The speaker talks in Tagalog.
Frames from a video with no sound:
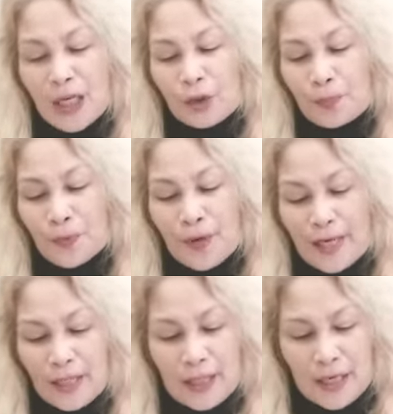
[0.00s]
ito po
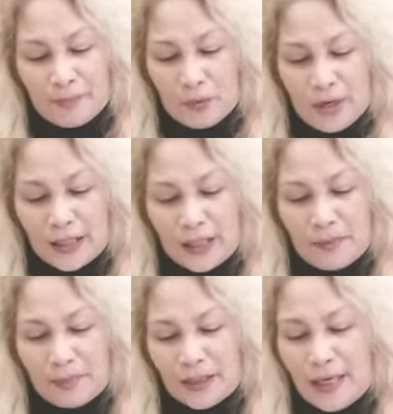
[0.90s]
ay hindi na po
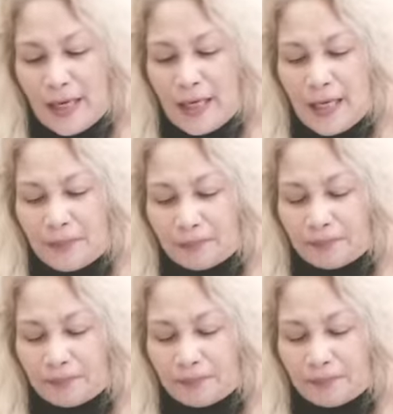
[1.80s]
natin patagalin.